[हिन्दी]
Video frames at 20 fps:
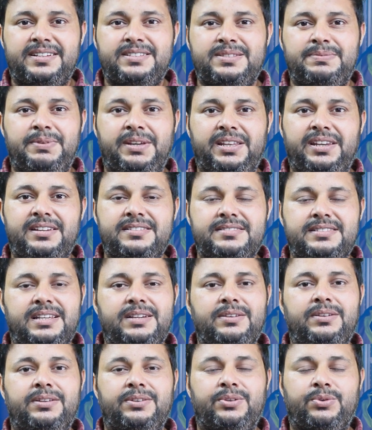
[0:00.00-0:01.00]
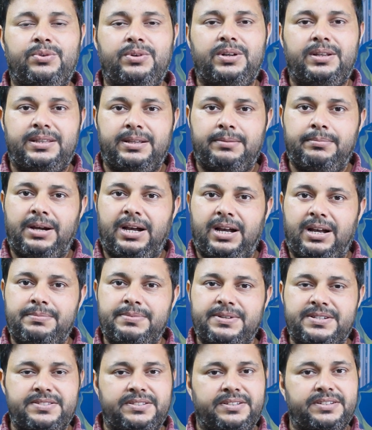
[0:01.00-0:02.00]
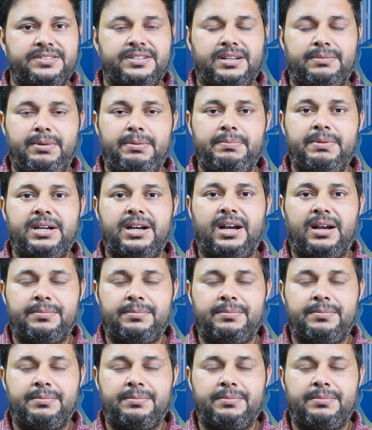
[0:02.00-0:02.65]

का एक्सपीरियंस है तो तब आप कंस्ट्रक्शन में